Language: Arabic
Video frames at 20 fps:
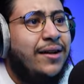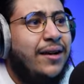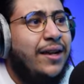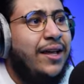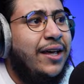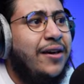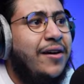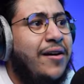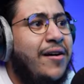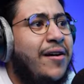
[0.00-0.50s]

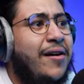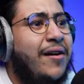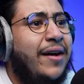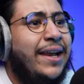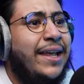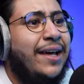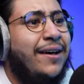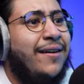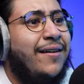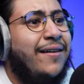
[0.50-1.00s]
ليو
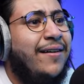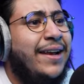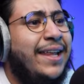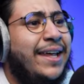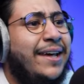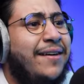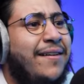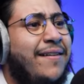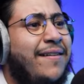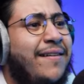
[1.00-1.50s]
ليو
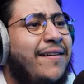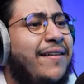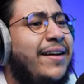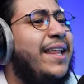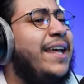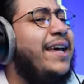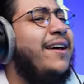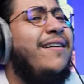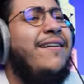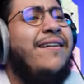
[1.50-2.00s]
ليو
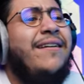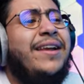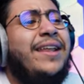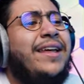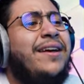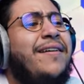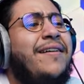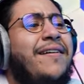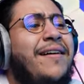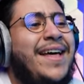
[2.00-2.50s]
ليو
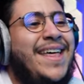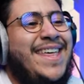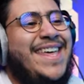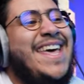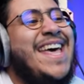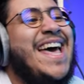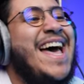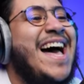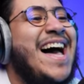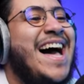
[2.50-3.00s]
ليو
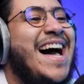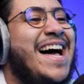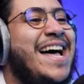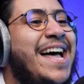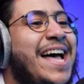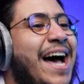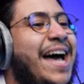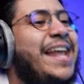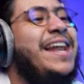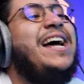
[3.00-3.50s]

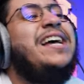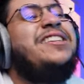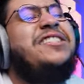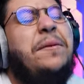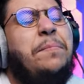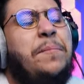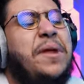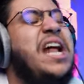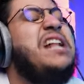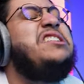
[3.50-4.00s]
أنا
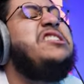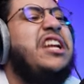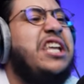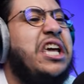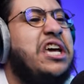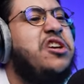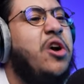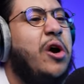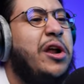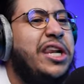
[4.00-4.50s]
حزين من
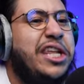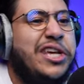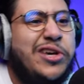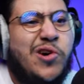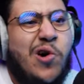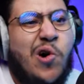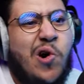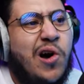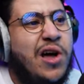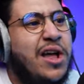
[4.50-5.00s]
أجلك أيها
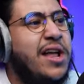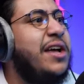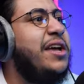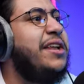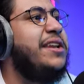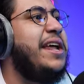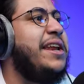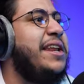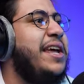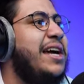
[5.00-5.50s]
ليو
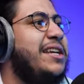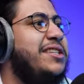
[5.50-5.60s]
إنني